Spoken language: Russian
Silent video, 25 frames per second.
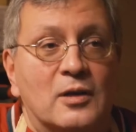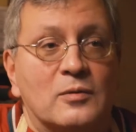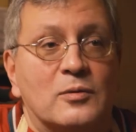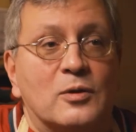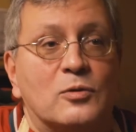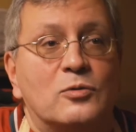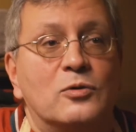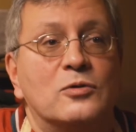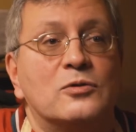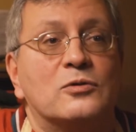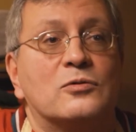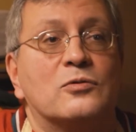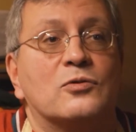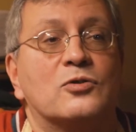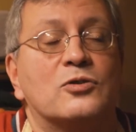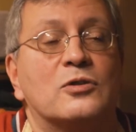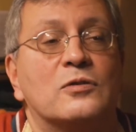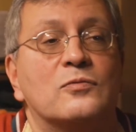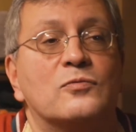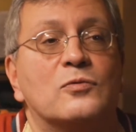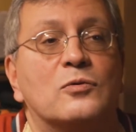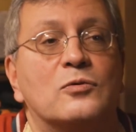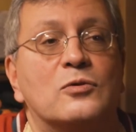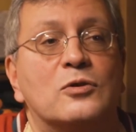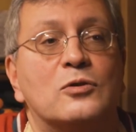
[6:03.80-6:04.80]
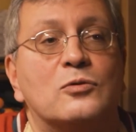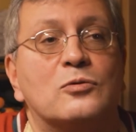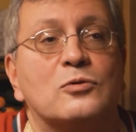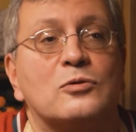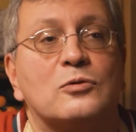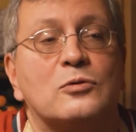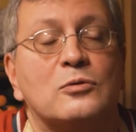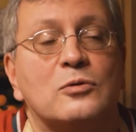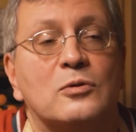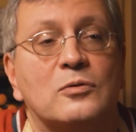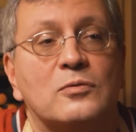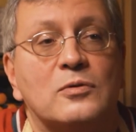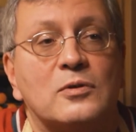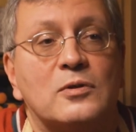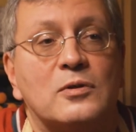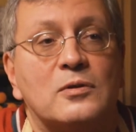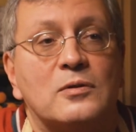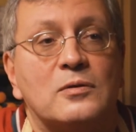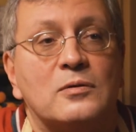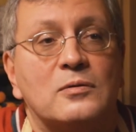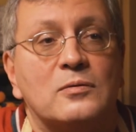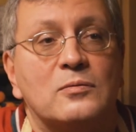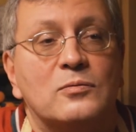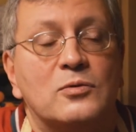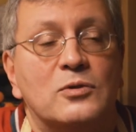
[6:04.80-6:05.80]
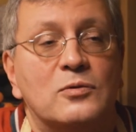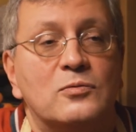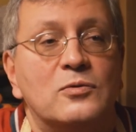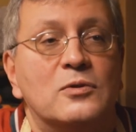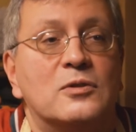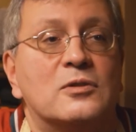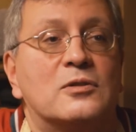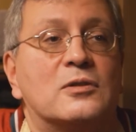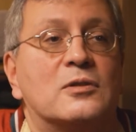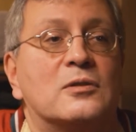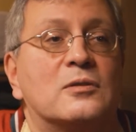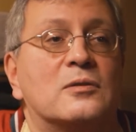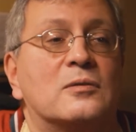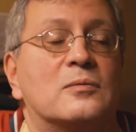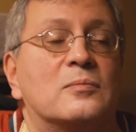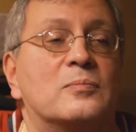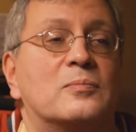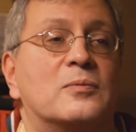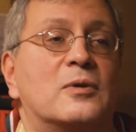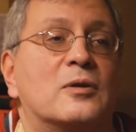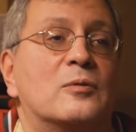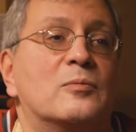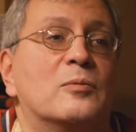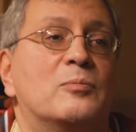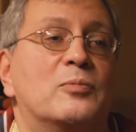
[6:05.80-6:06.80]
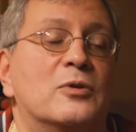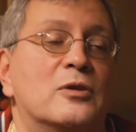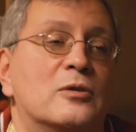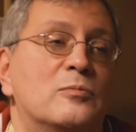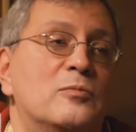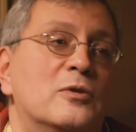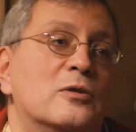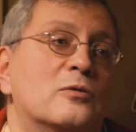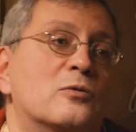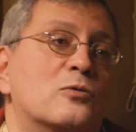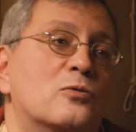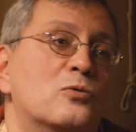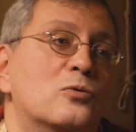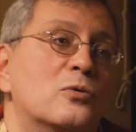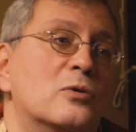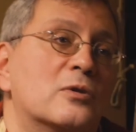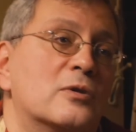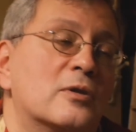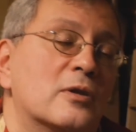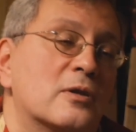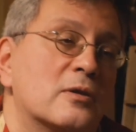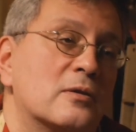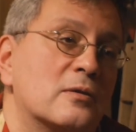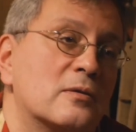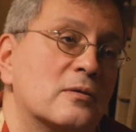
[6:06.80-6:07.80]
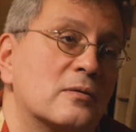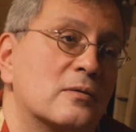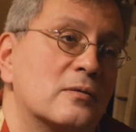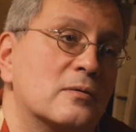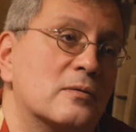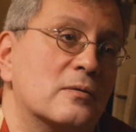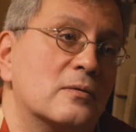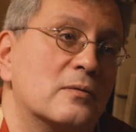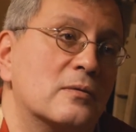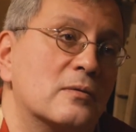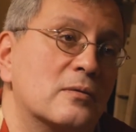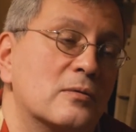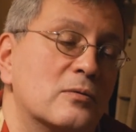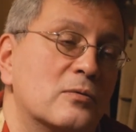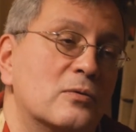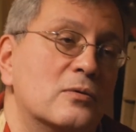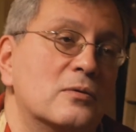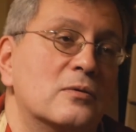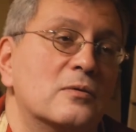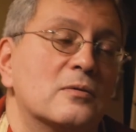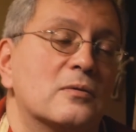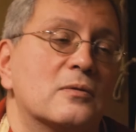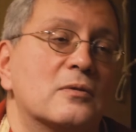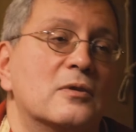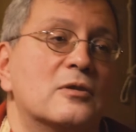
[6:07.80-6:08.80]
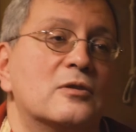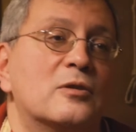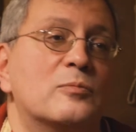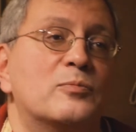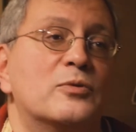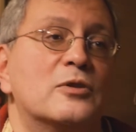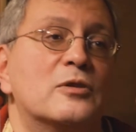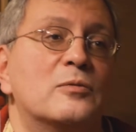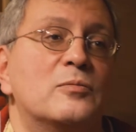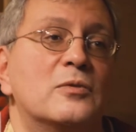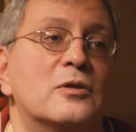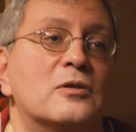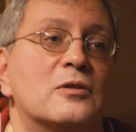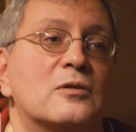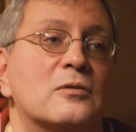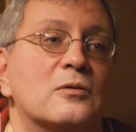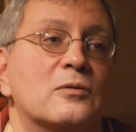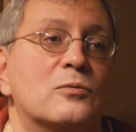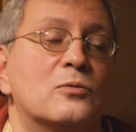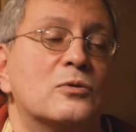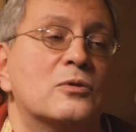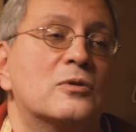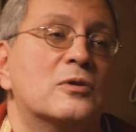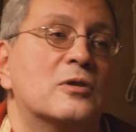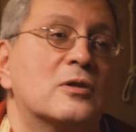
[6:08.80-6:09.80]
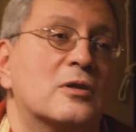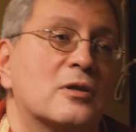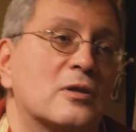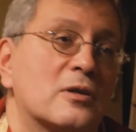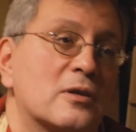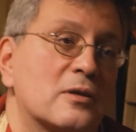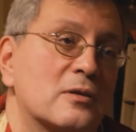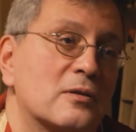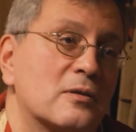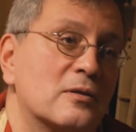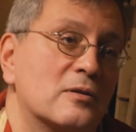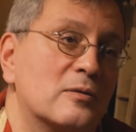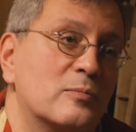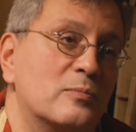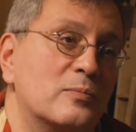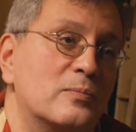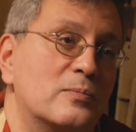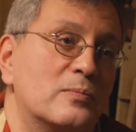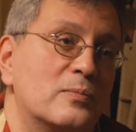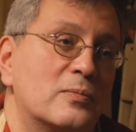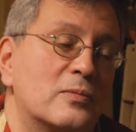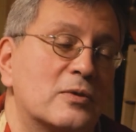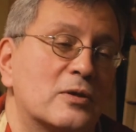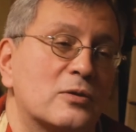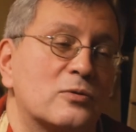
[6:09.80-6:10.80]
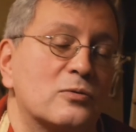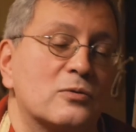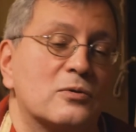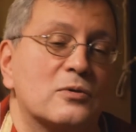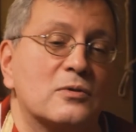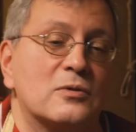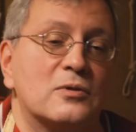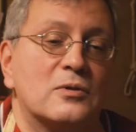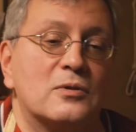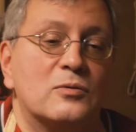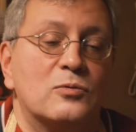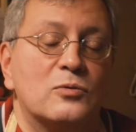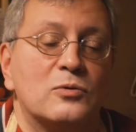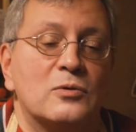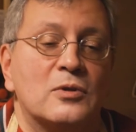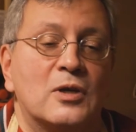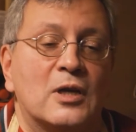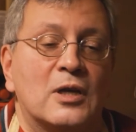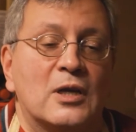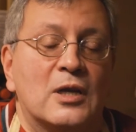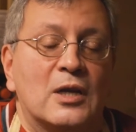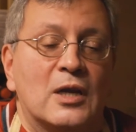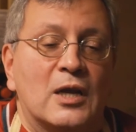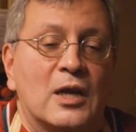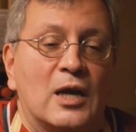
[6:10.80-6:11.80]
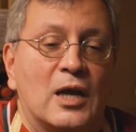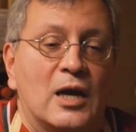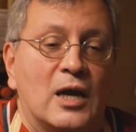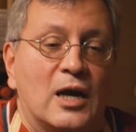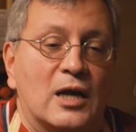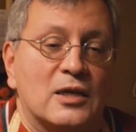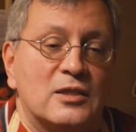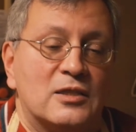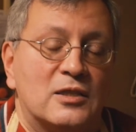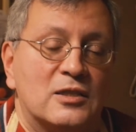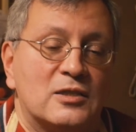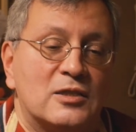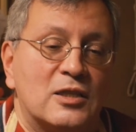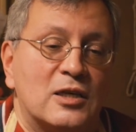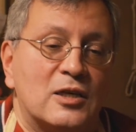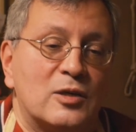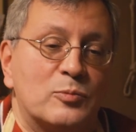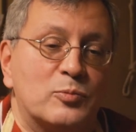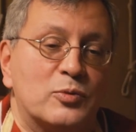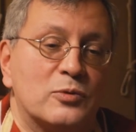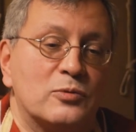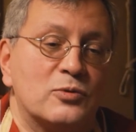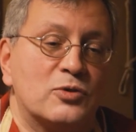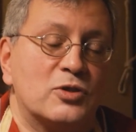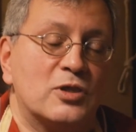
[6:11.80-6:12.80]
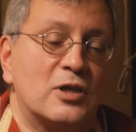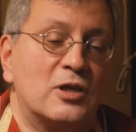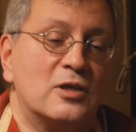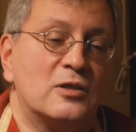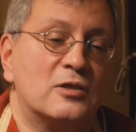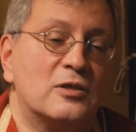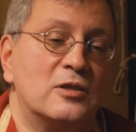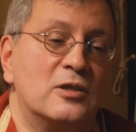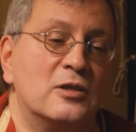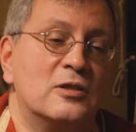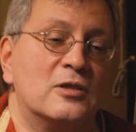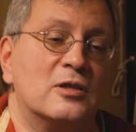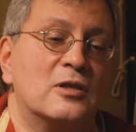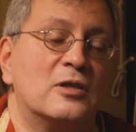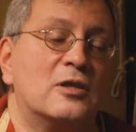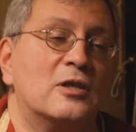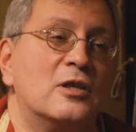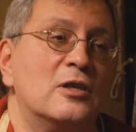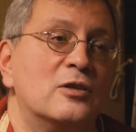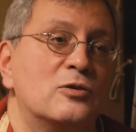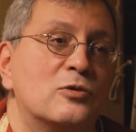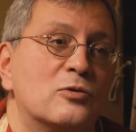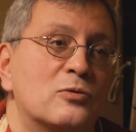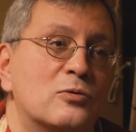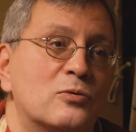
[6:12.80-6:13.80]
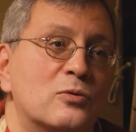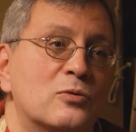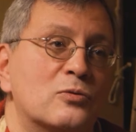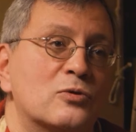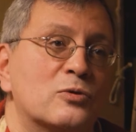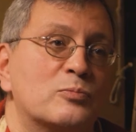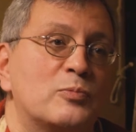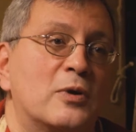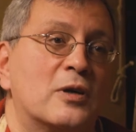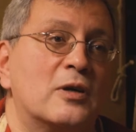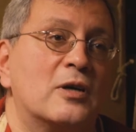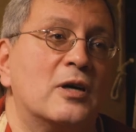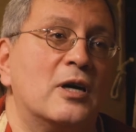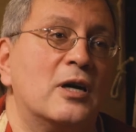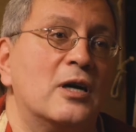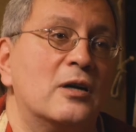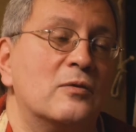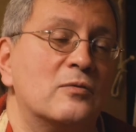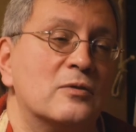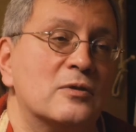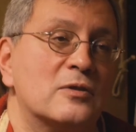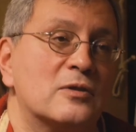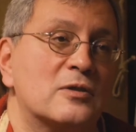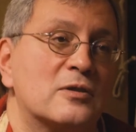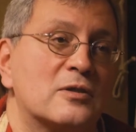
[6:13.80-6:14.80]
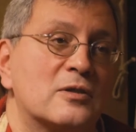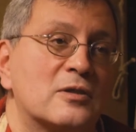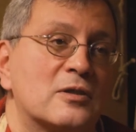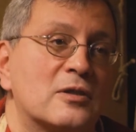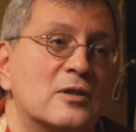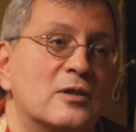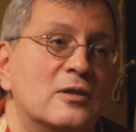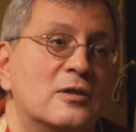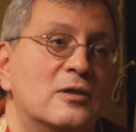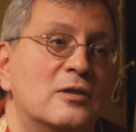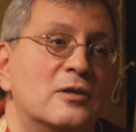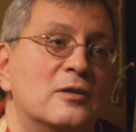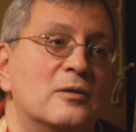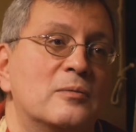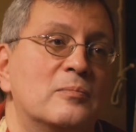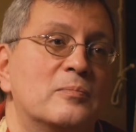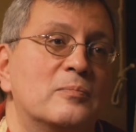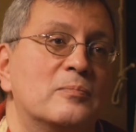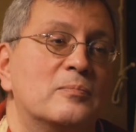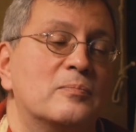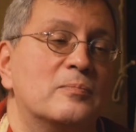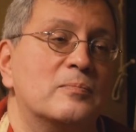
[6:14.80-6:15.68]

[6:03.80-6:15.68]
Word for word: находится в совершенно других условиях. У него это как бы предмет культа. Он это предмет отдыха, который он от гитары получает и энергетику, и успокаивается, и,